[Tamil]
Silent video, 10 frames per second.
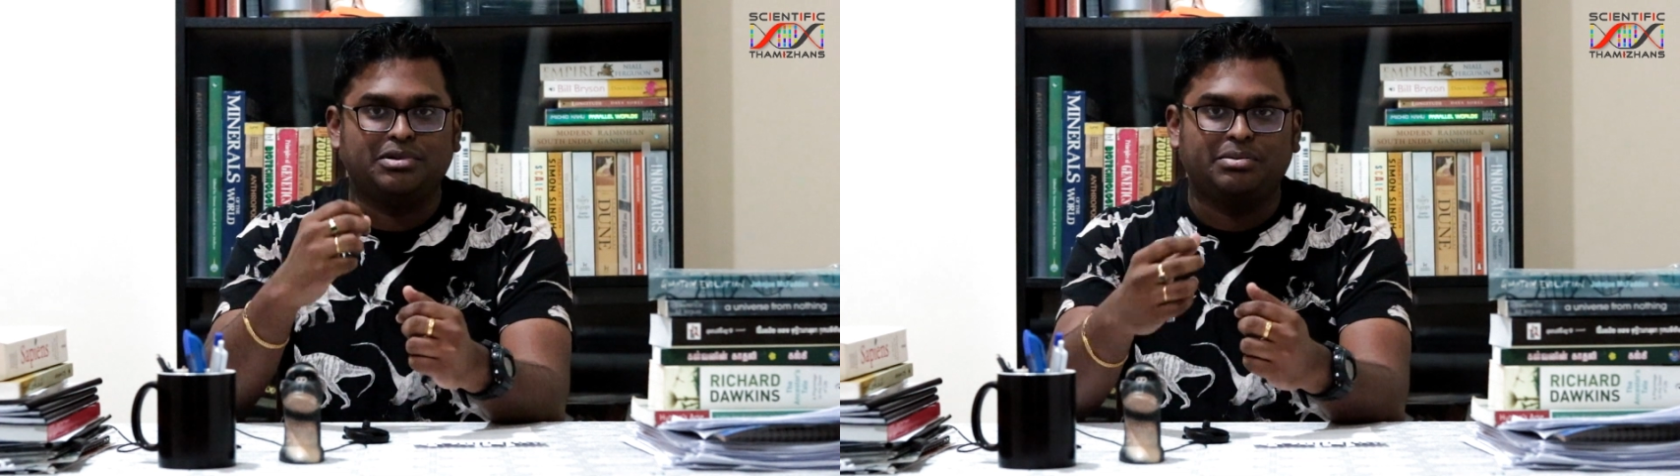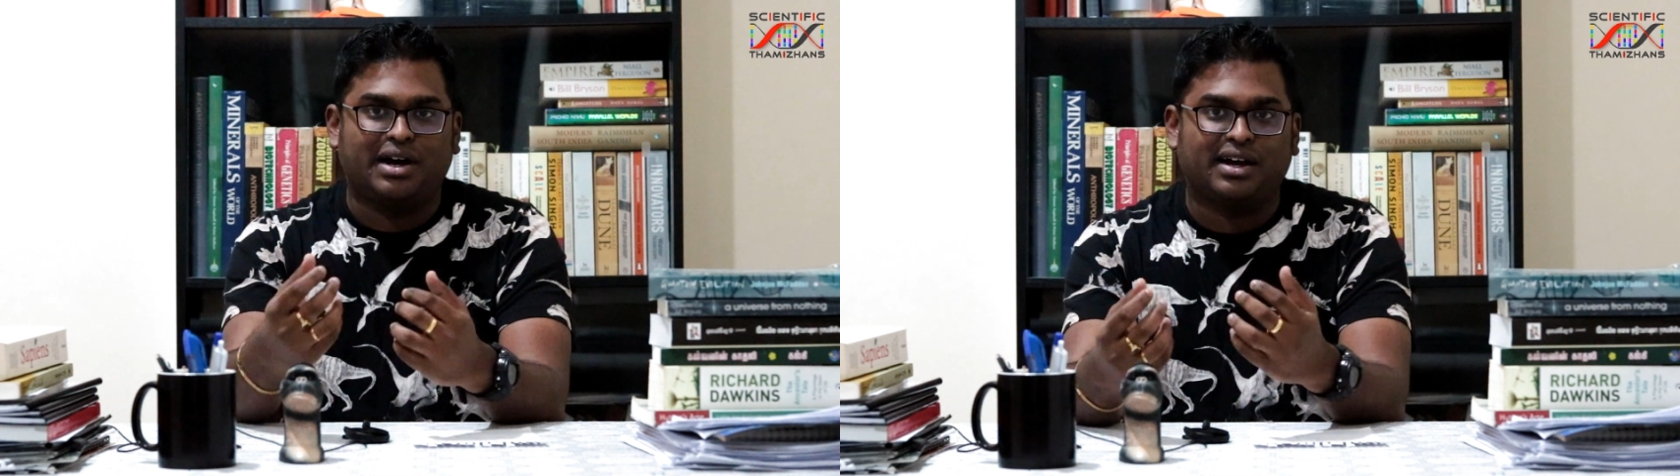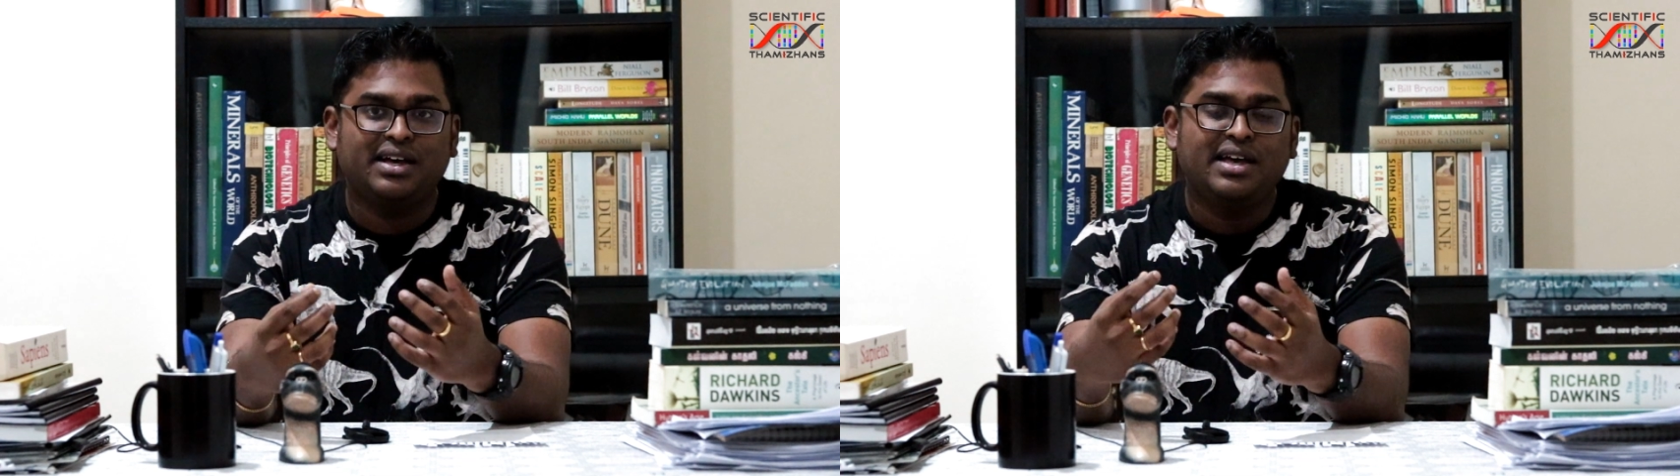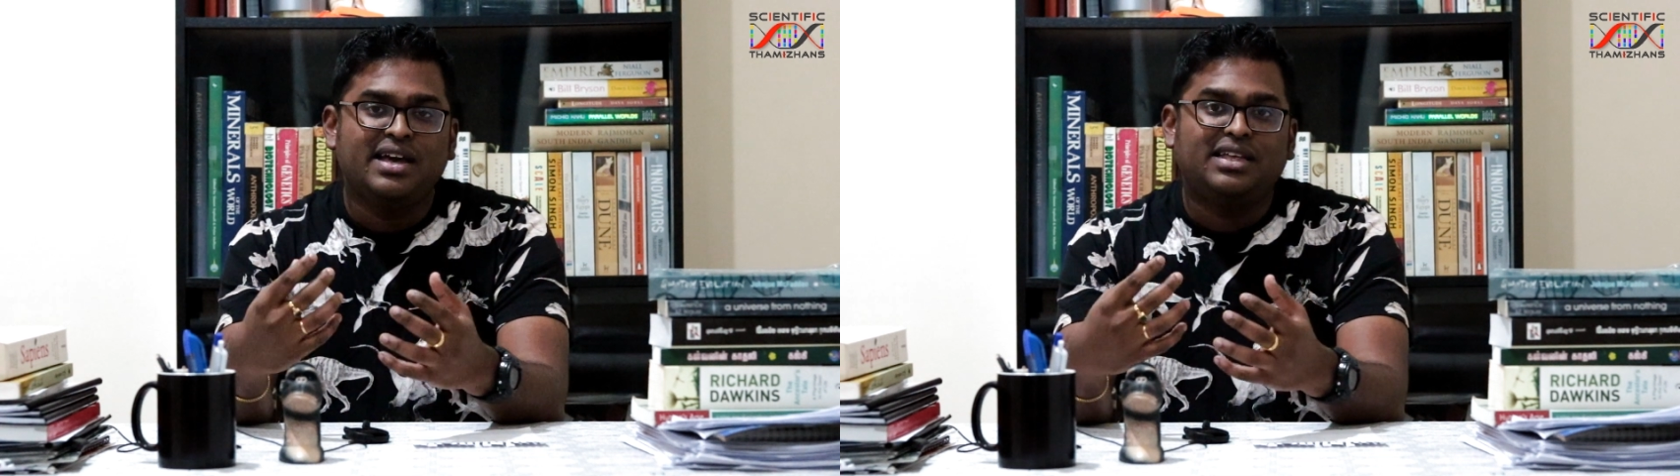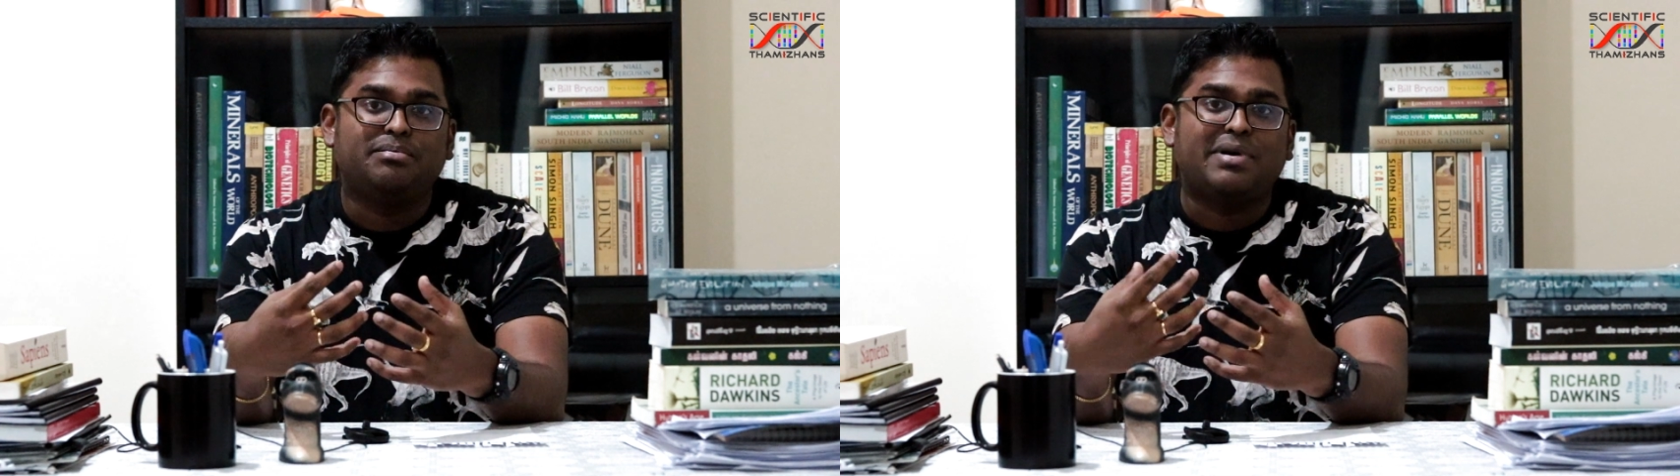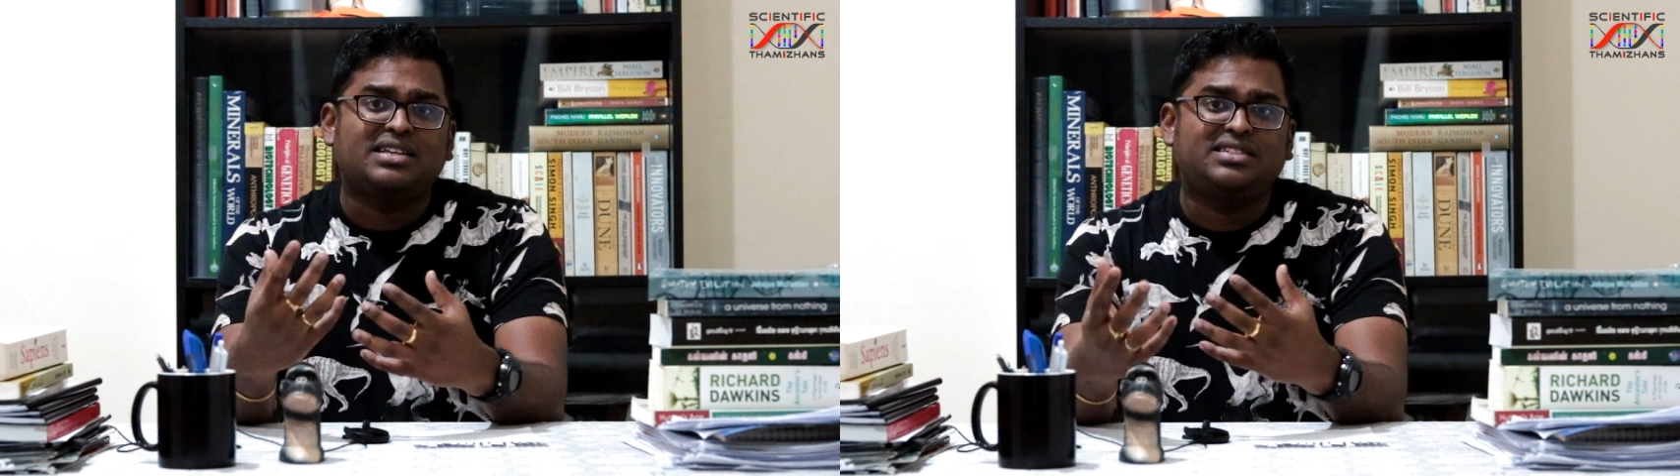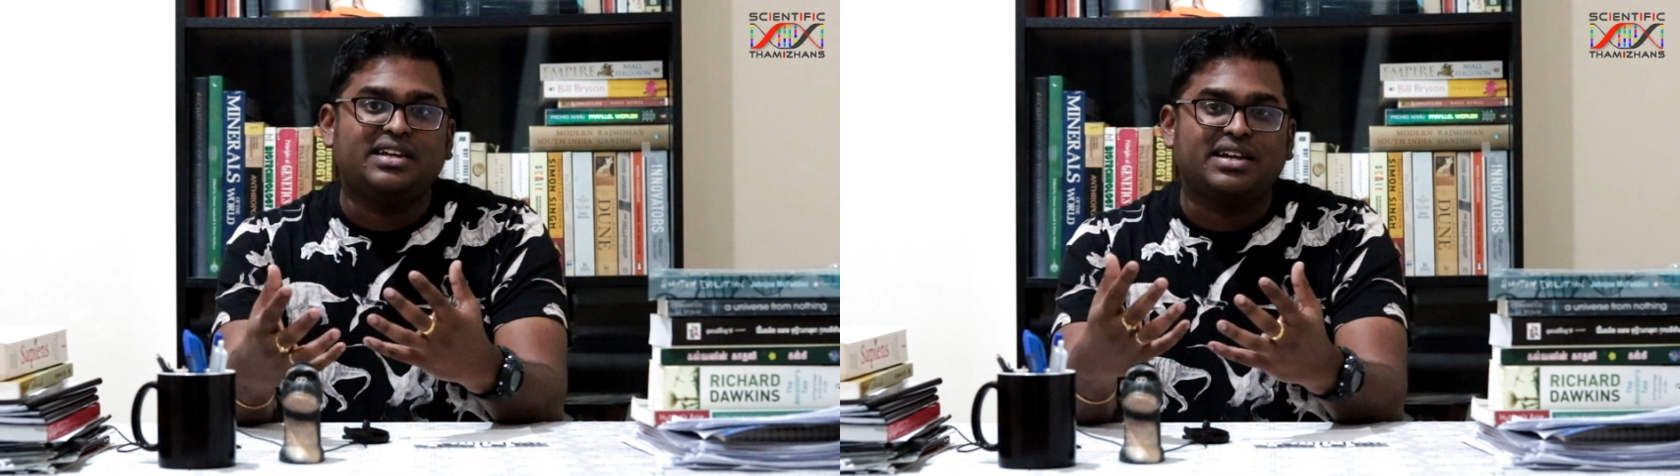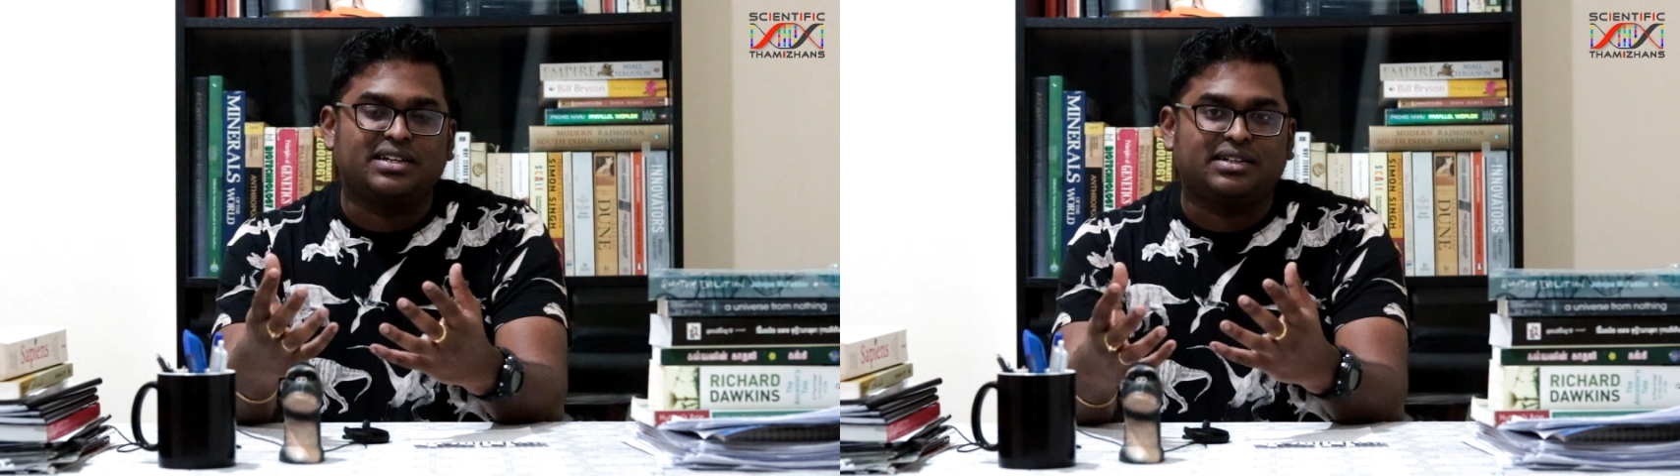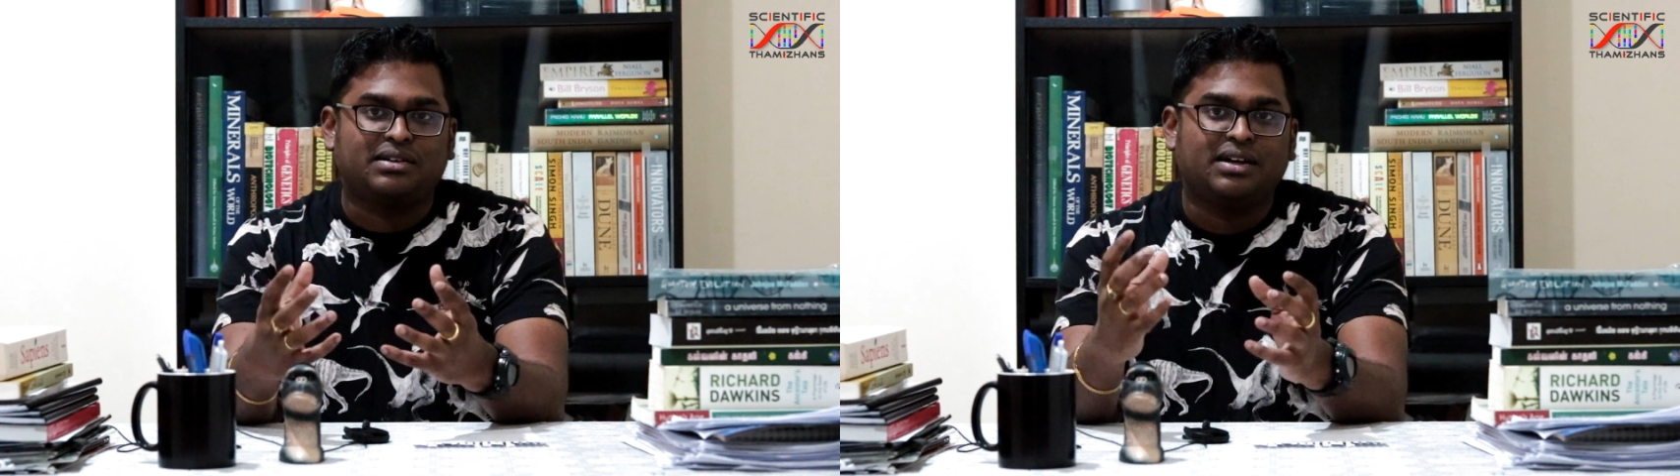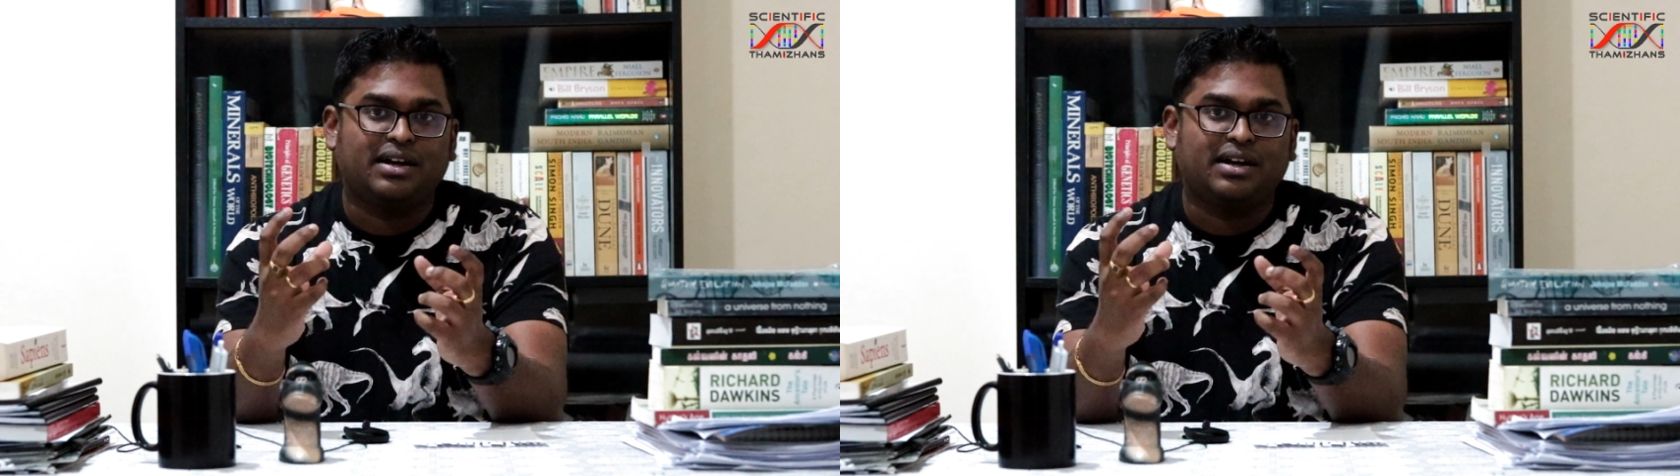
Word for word: அப்படிம்பாங்க இந்த மாஸ்டிகேஷன்